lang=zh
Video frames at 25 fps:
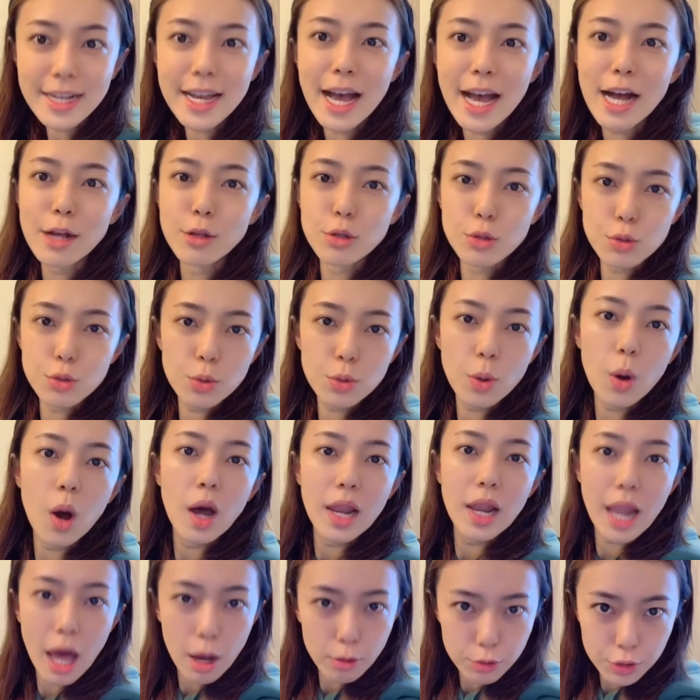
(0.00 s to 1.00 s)
港做
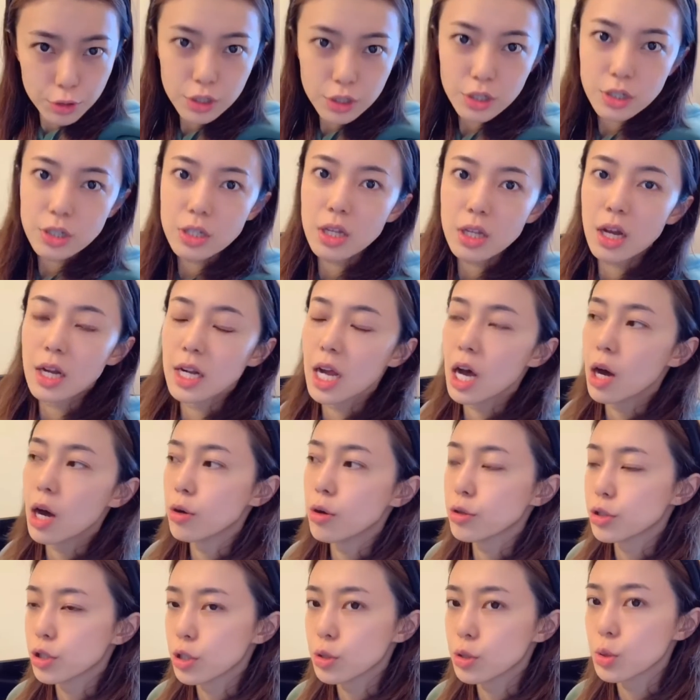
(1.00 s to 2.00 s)
老师的，然后
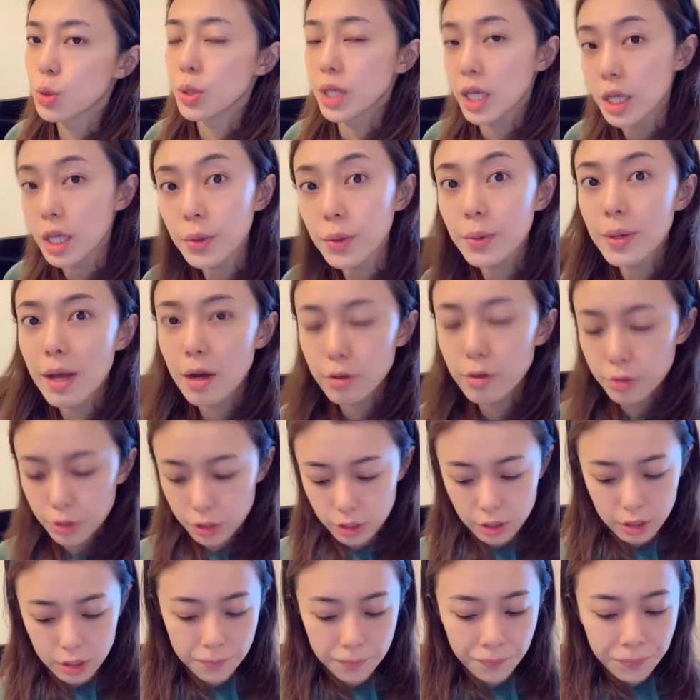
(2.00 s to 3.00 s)
是做英语老
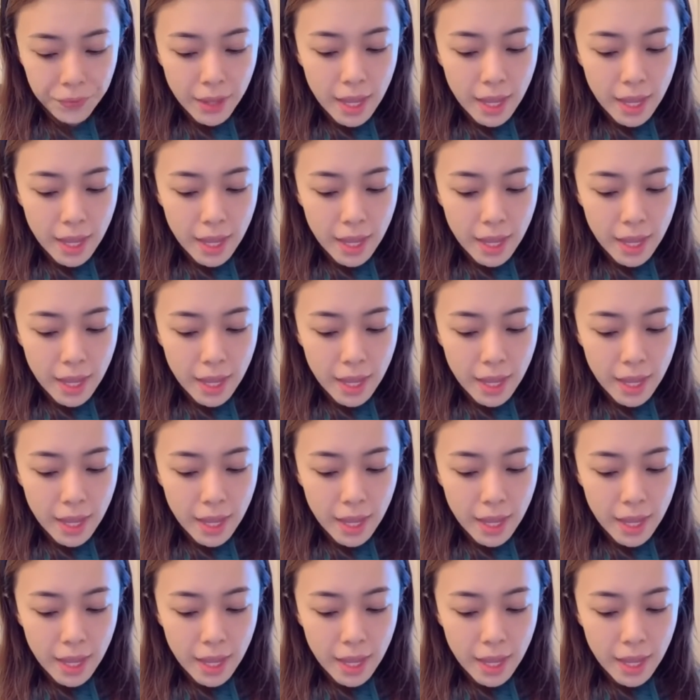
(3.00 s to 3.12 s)
师。